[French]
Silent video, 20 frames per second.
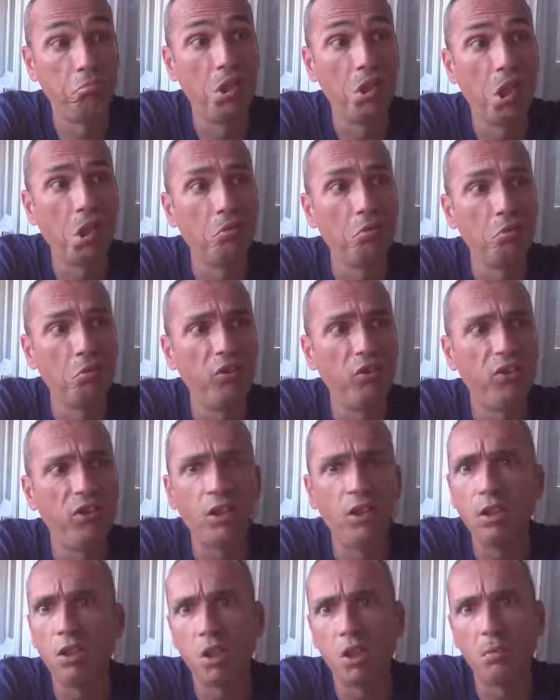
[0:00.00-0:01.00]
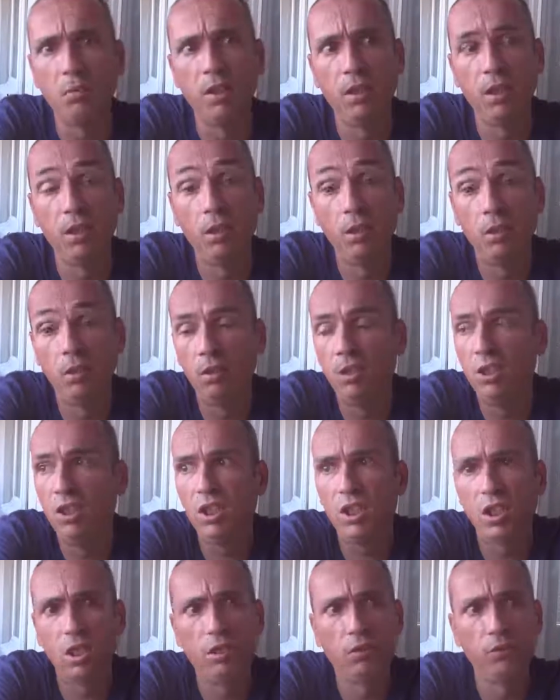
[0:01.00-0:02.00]
La Russie n'a jamais euh,
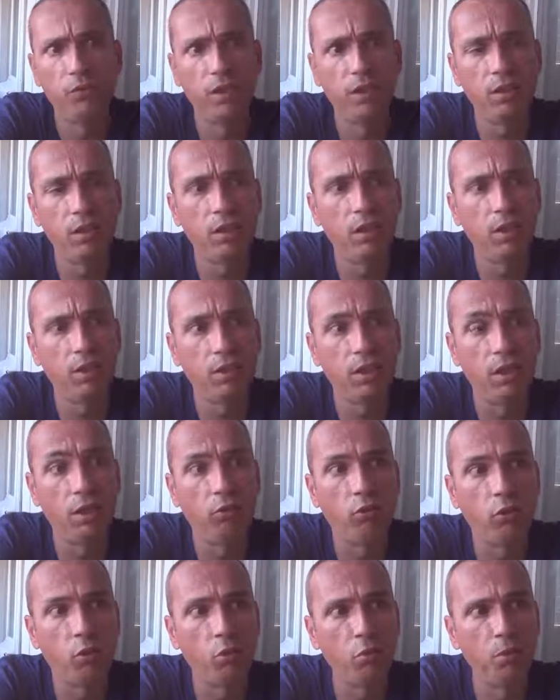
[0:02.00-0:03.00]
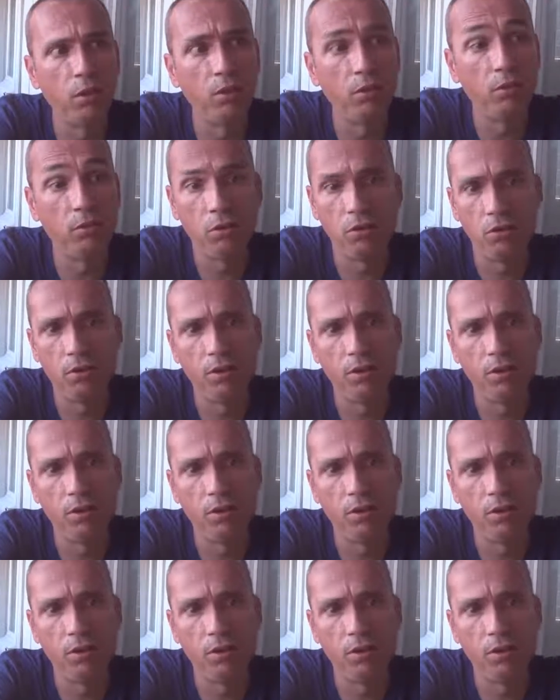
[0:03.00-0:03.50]
dit qu'elle envahirait qui que ce soit, hein,